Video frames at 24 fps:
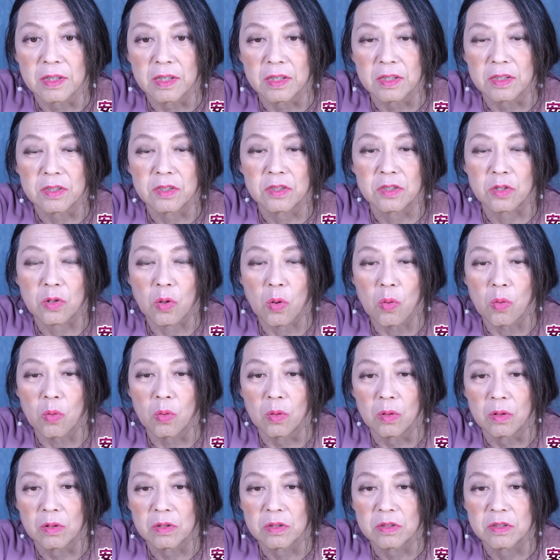えー、思
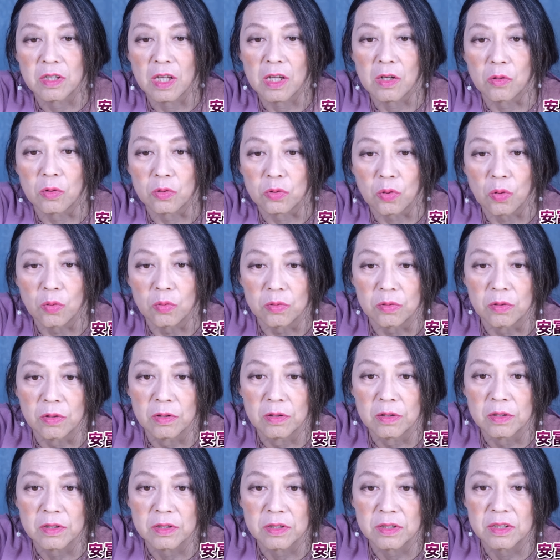考、性を問うと。
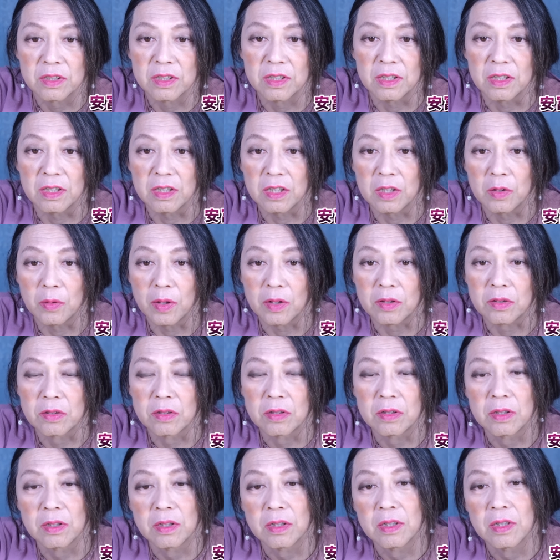死曰
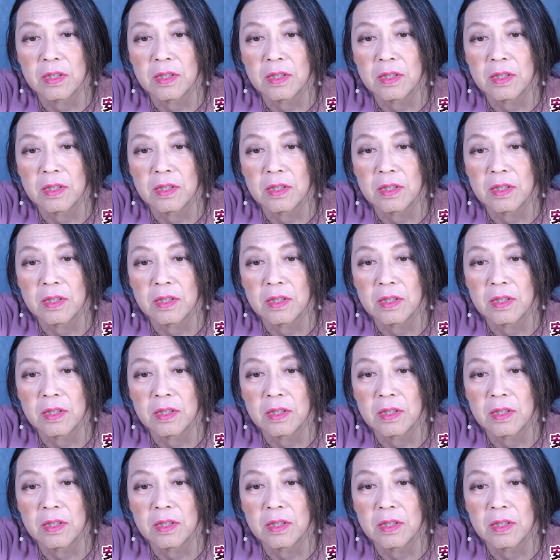く。